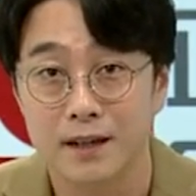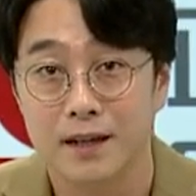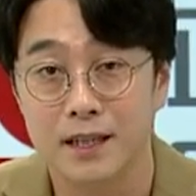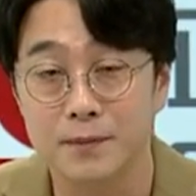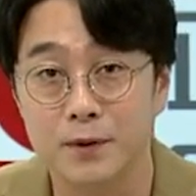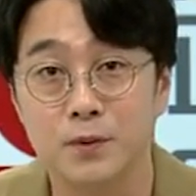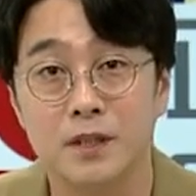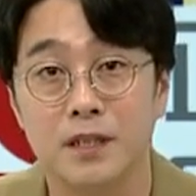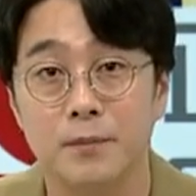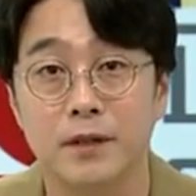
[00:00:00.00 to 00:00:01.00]
하지만
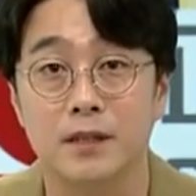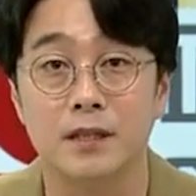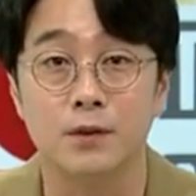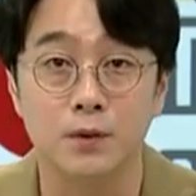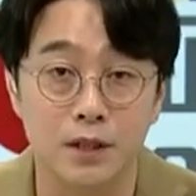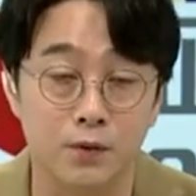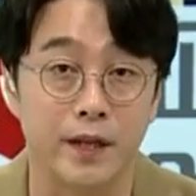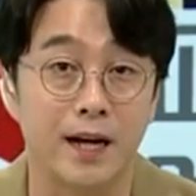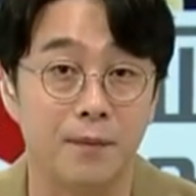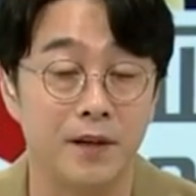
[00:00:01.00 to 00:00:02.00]
손실이 네, 나면 그 손실도
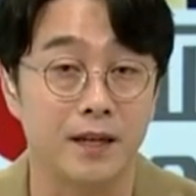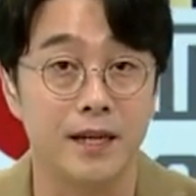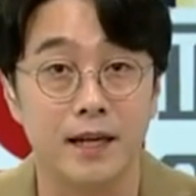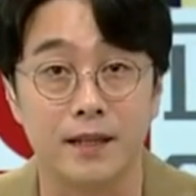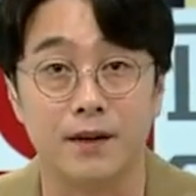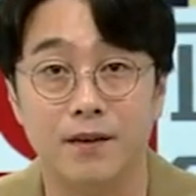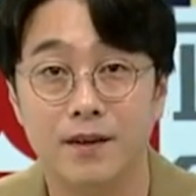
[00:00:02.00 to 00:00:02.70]
내가 감당을 해야 돼요.